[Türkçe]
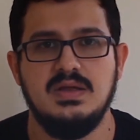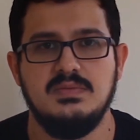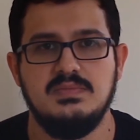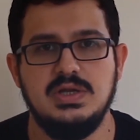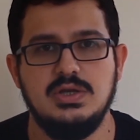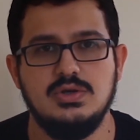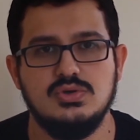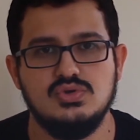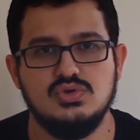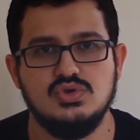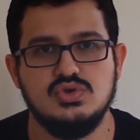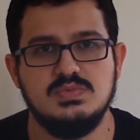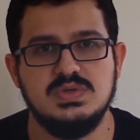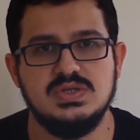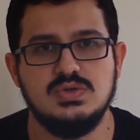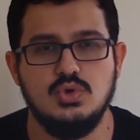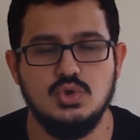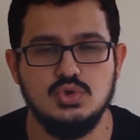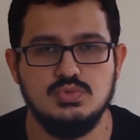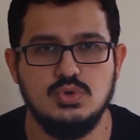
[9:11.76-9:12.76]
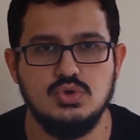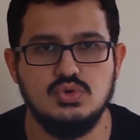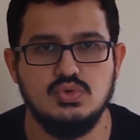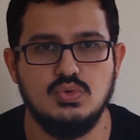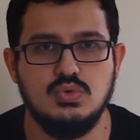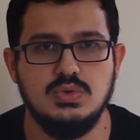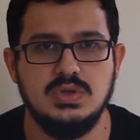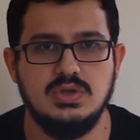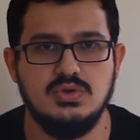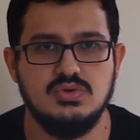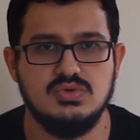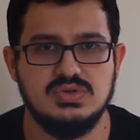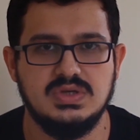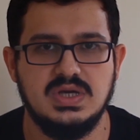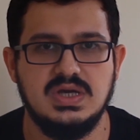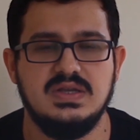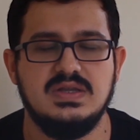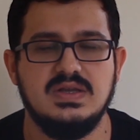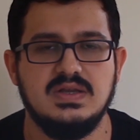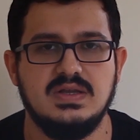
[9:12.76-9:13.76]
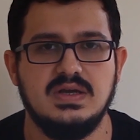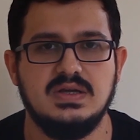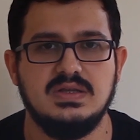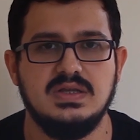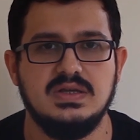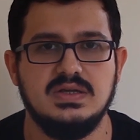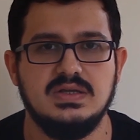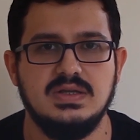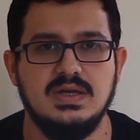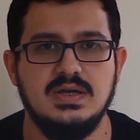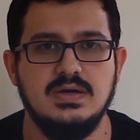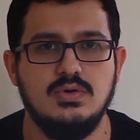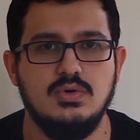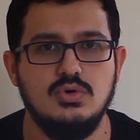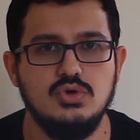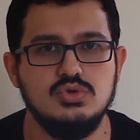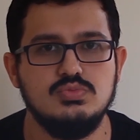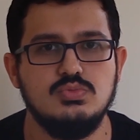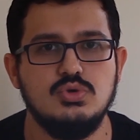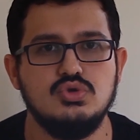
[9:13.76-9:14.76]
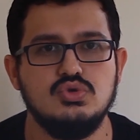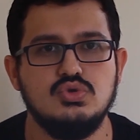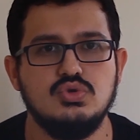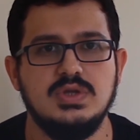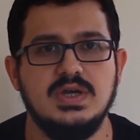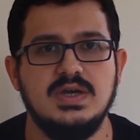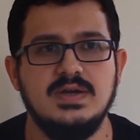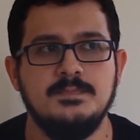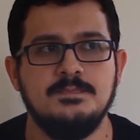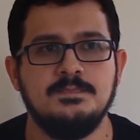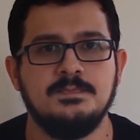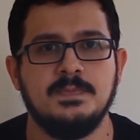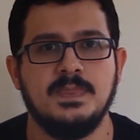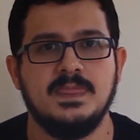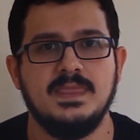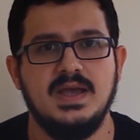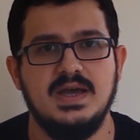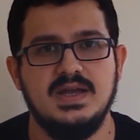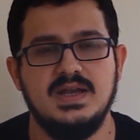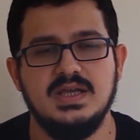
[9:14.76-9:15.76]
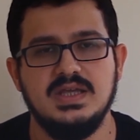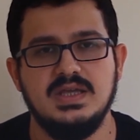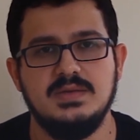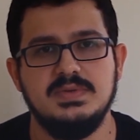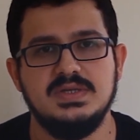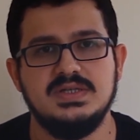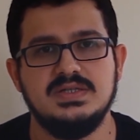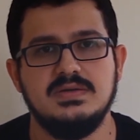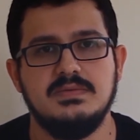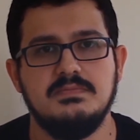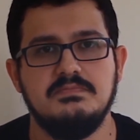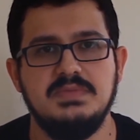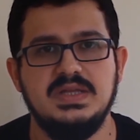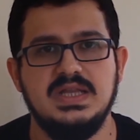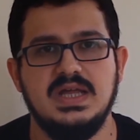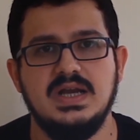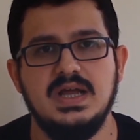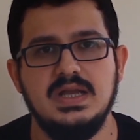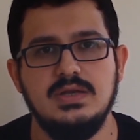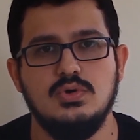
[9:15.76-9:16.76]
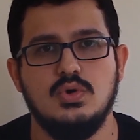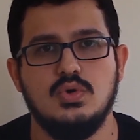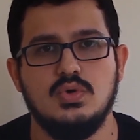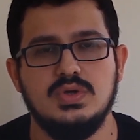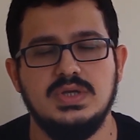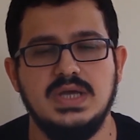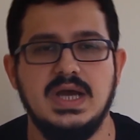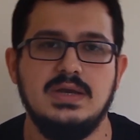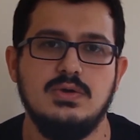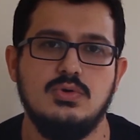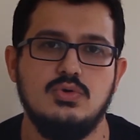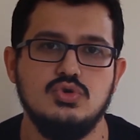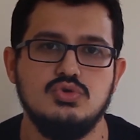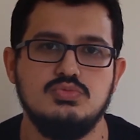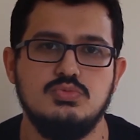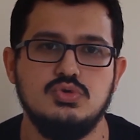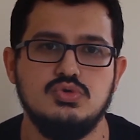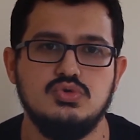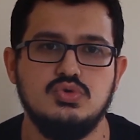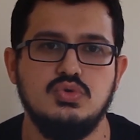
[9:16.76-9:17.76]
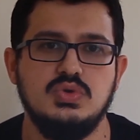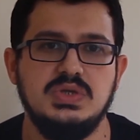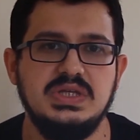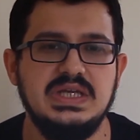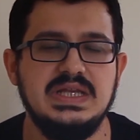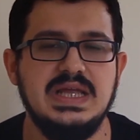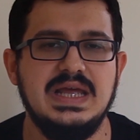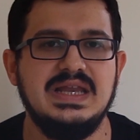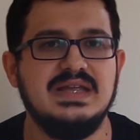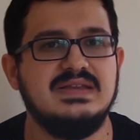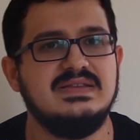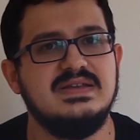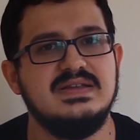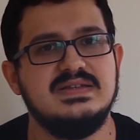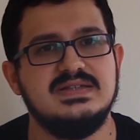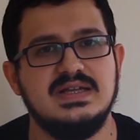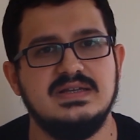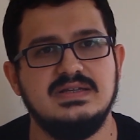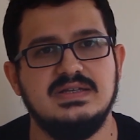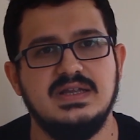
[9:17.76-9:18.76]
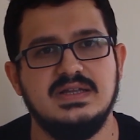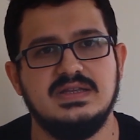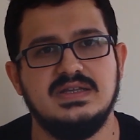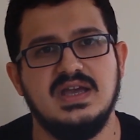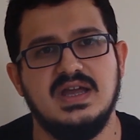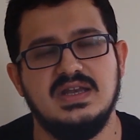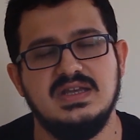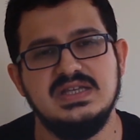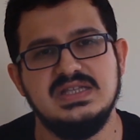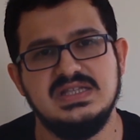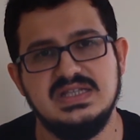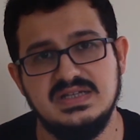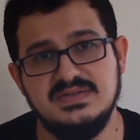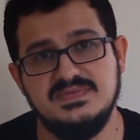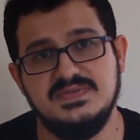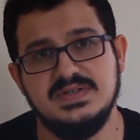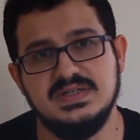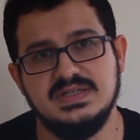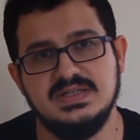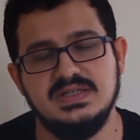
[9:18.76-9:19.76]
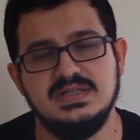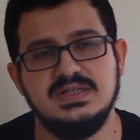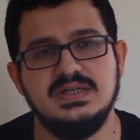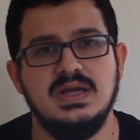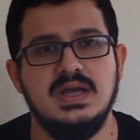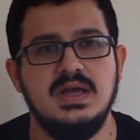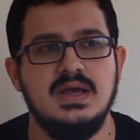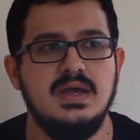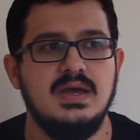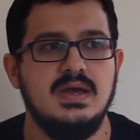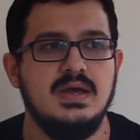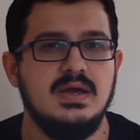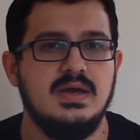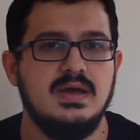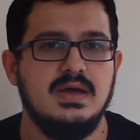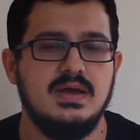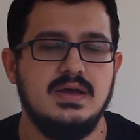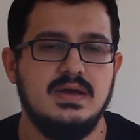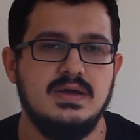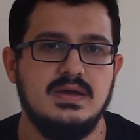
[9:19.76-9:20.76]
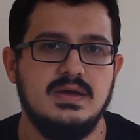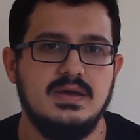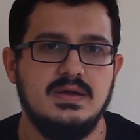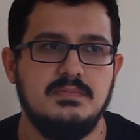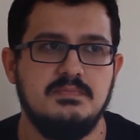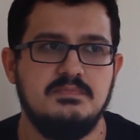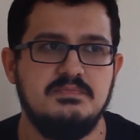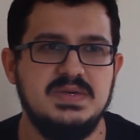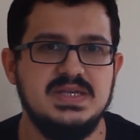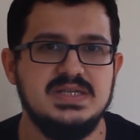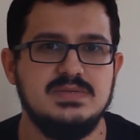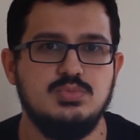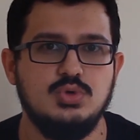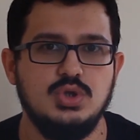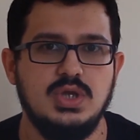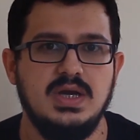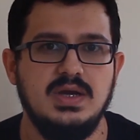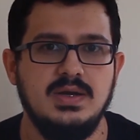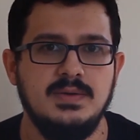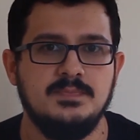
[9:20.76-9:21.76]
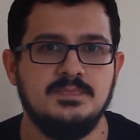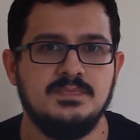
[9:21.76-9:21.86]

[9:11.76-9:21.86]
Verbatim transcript: Biliyorsunuz biz ozmoz su kullanıyoruz karina tanklarında. Ozmoz suda herhangi bir mineral yok. Yani ozmoz suyun elektriksel iletkenliği sıfırdır. Ee, biz buna